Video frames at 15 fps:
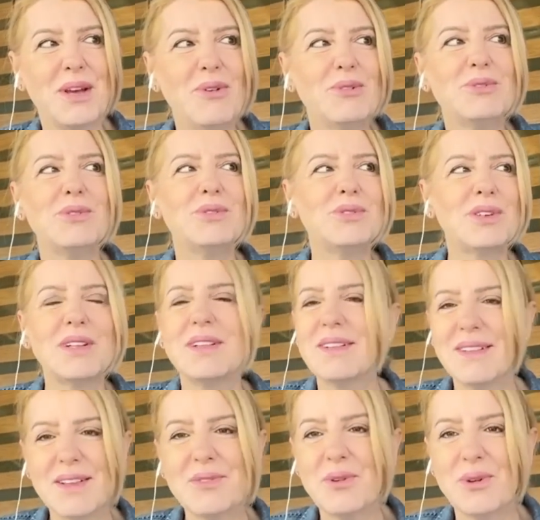E o çocuk
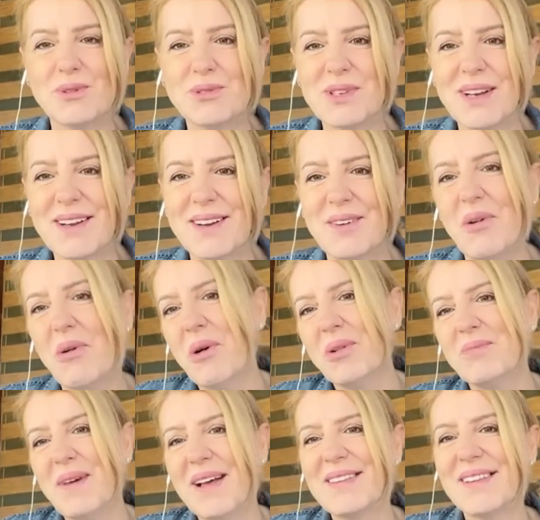nasıl olacak?
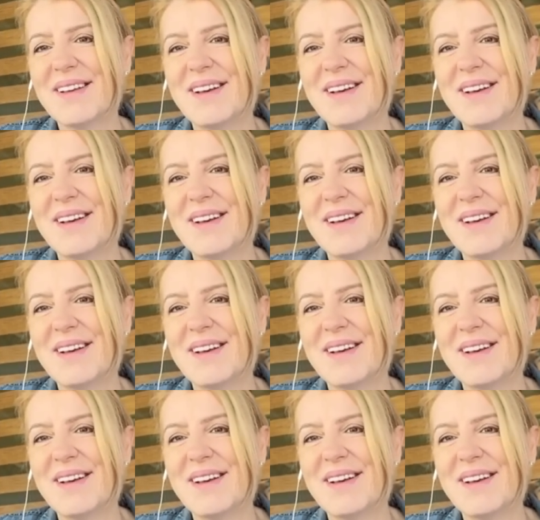Olmaz.